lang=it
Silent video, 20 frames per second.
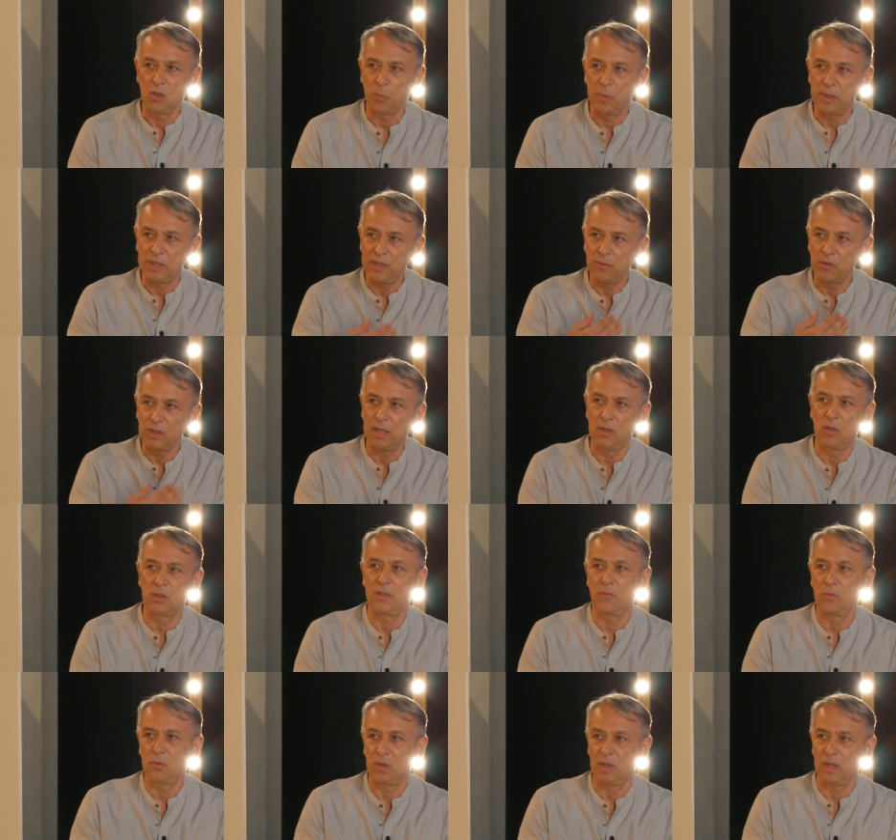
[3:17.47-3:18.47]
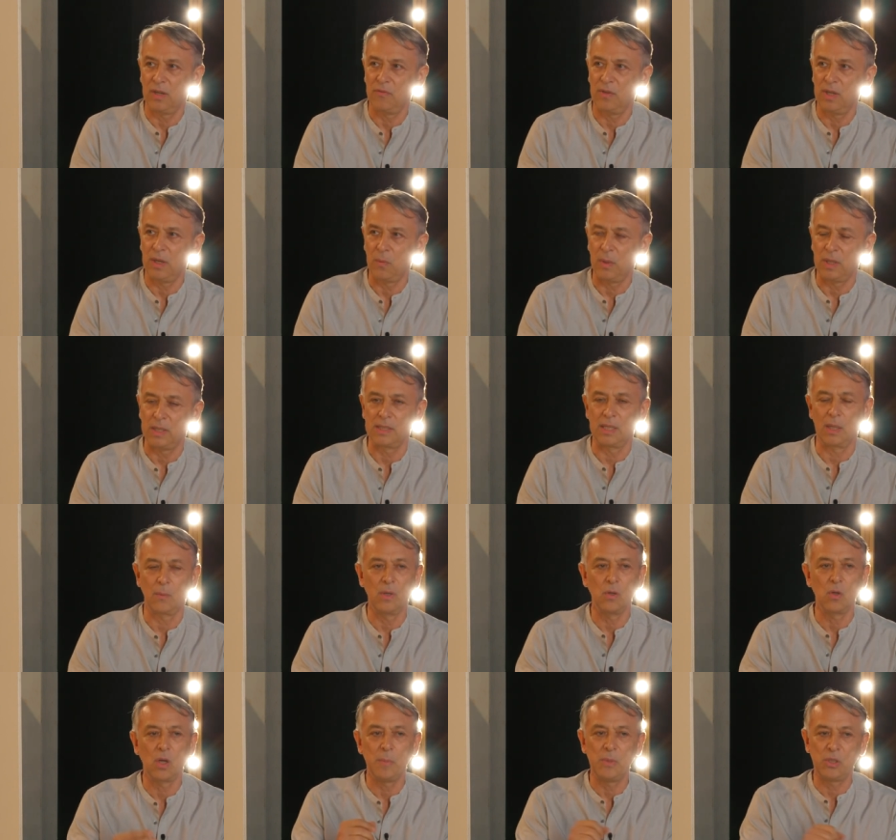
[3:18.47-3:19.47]
L'obiettivo della nostra fotografia è questo, è
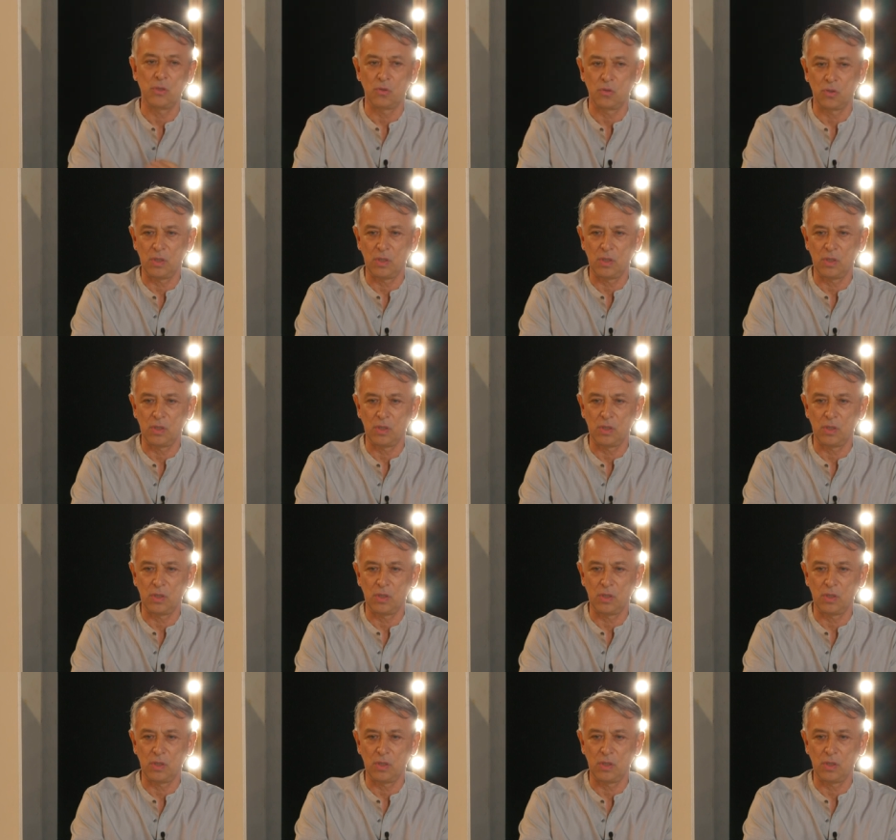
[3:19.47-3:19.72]
quello che mi sono